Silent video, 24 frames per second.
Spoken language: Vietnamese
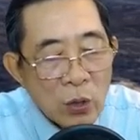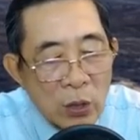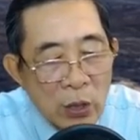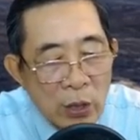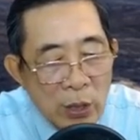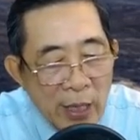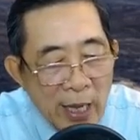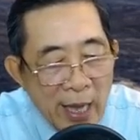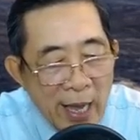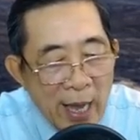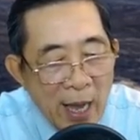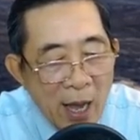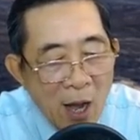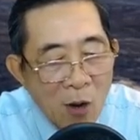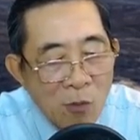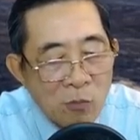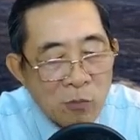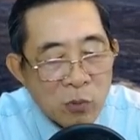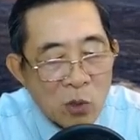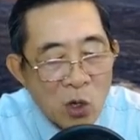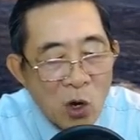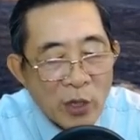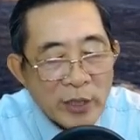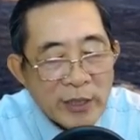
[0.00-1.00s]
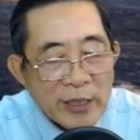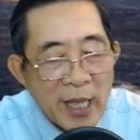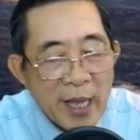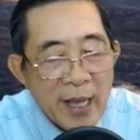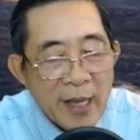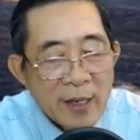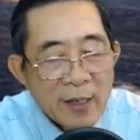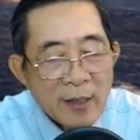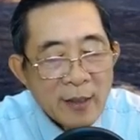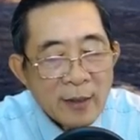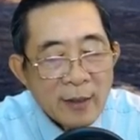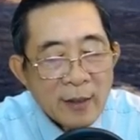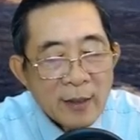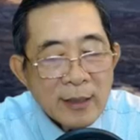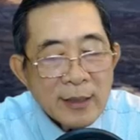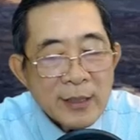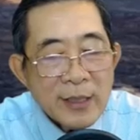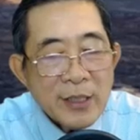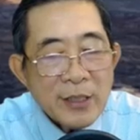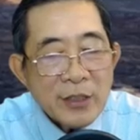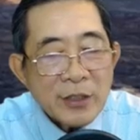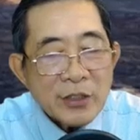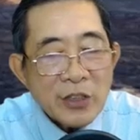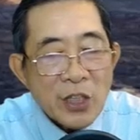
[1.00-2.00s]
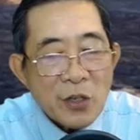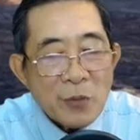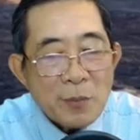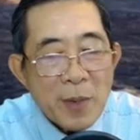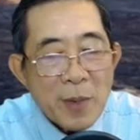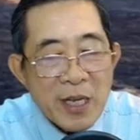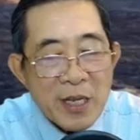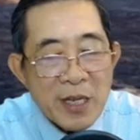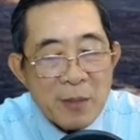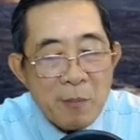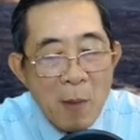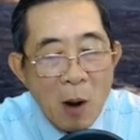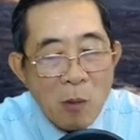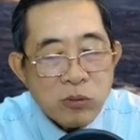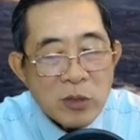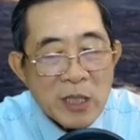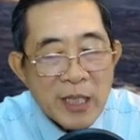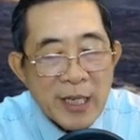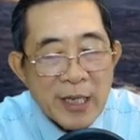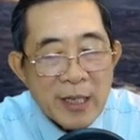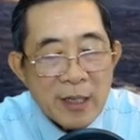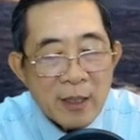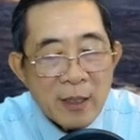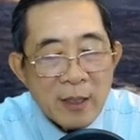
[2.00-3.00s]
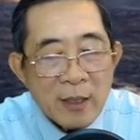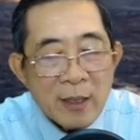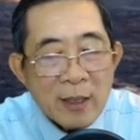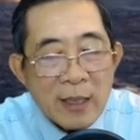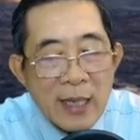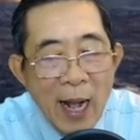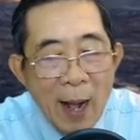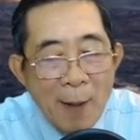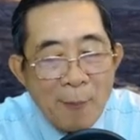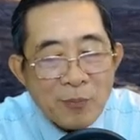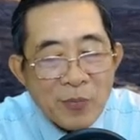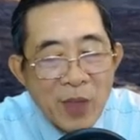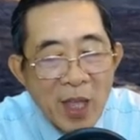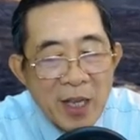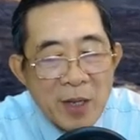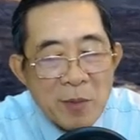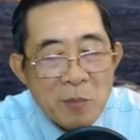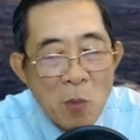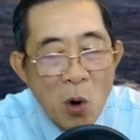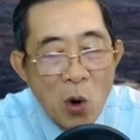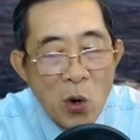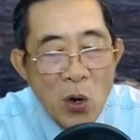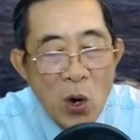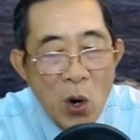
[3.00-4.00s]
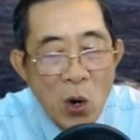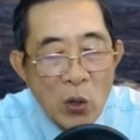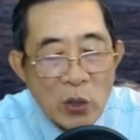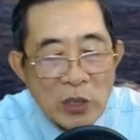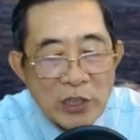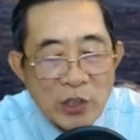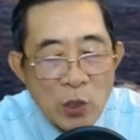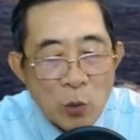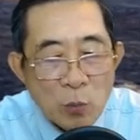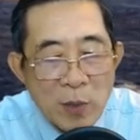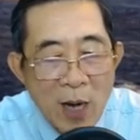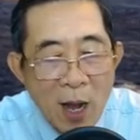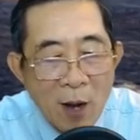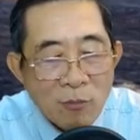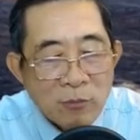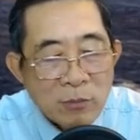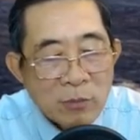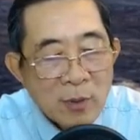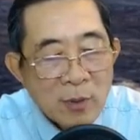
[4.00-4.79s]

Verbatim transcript: Nghe ông nói thế, Dương Tử My bỗng nhiên cảm thấy bồi hồi xúc động.